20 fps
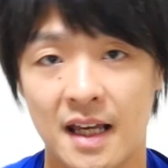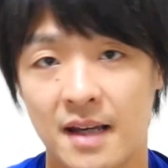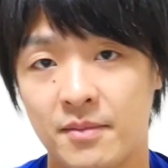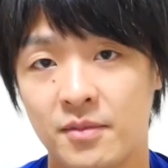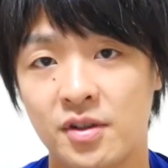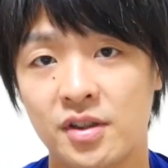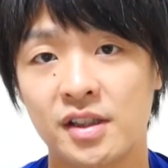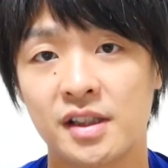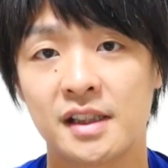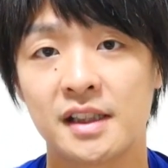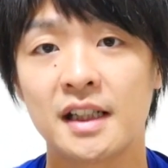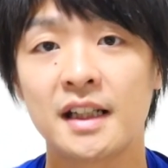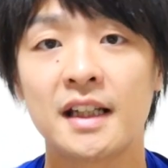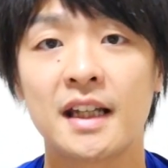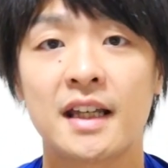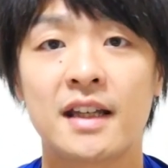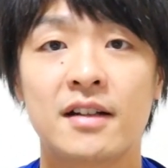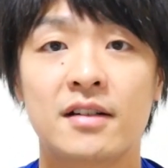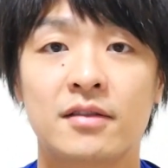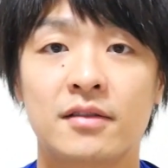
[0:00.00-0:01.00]
えー、無意識で
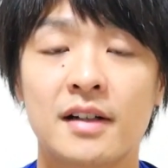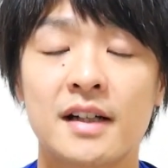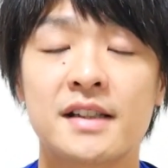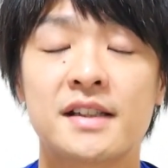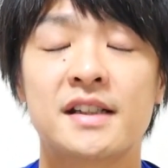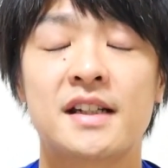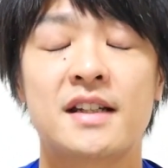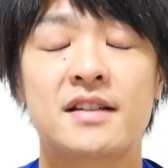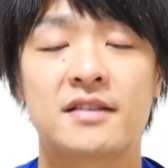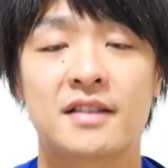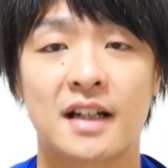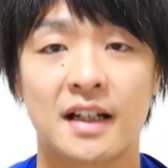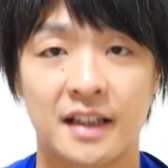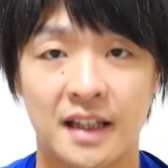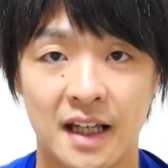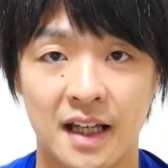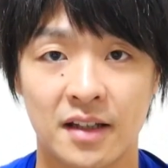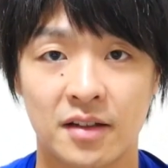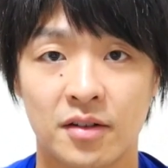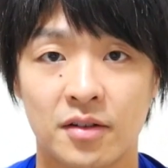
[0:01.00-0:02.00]
できるのが自立過
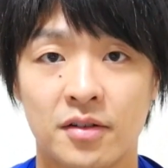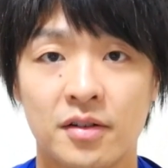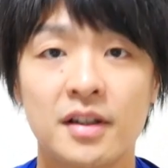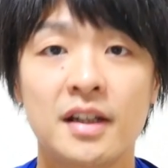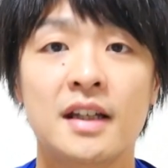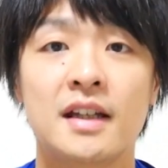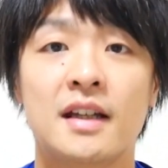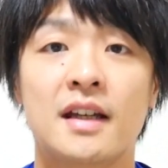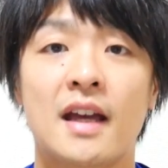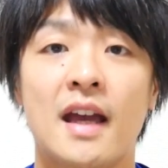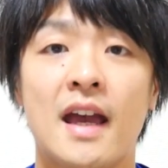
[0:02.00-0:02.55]
程というふうに、